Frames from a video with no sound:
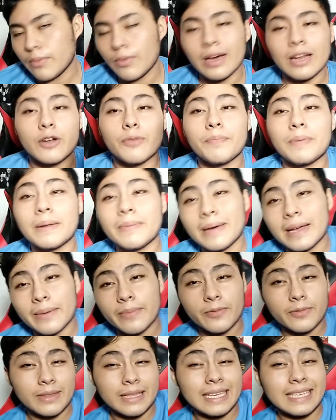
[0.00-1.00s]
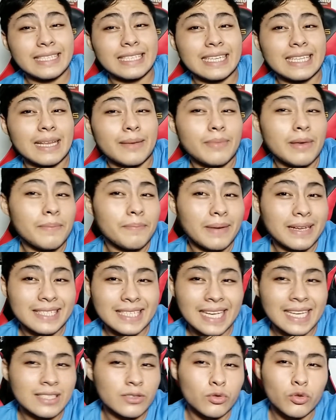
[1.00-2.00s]
bueno, primermundistas también
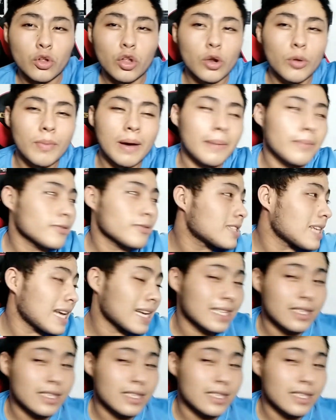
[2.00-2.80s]
pasa esto, no los vamos a